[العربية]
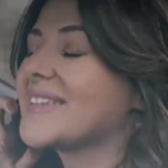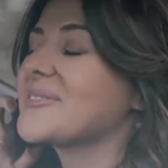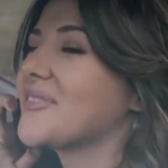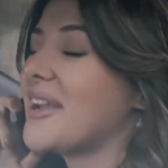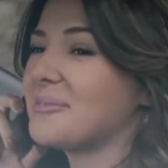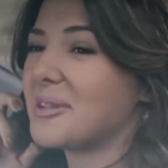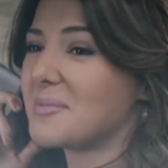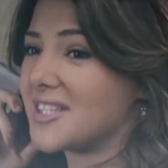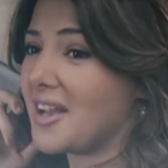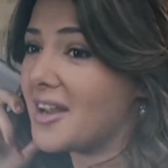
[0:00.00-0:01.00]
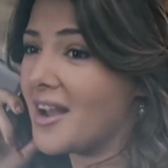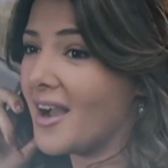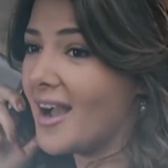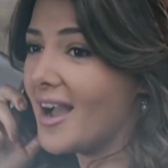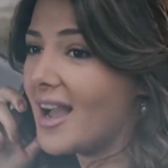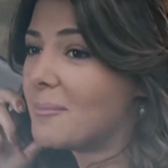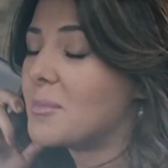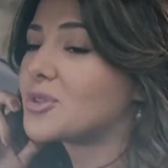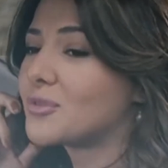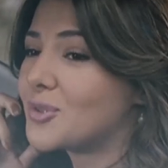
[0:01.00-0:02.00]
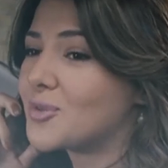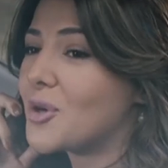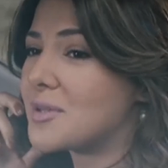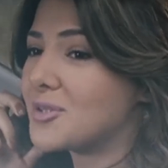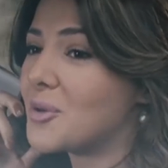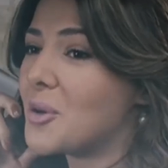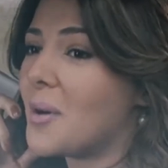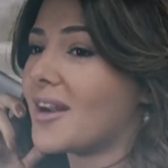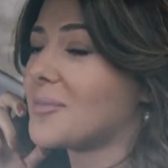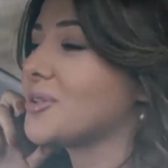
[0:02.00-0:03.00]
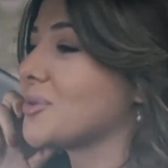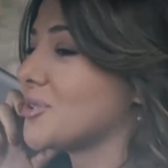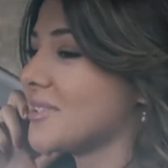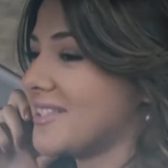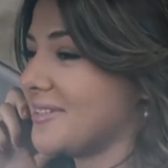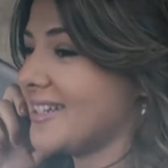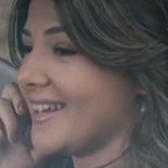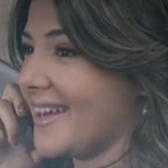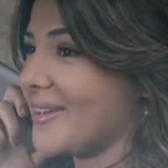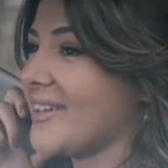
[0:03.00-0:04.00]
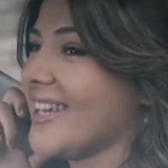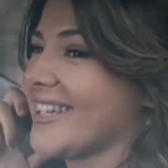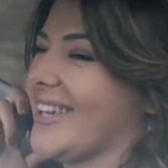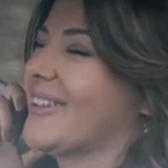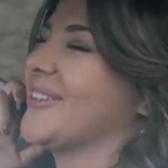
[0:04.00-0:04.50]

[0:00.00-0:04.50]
انت مش فاهم ده مسخره ما شفتوش هو مزنوق جوه عربيته وشنطي ماليه العربيه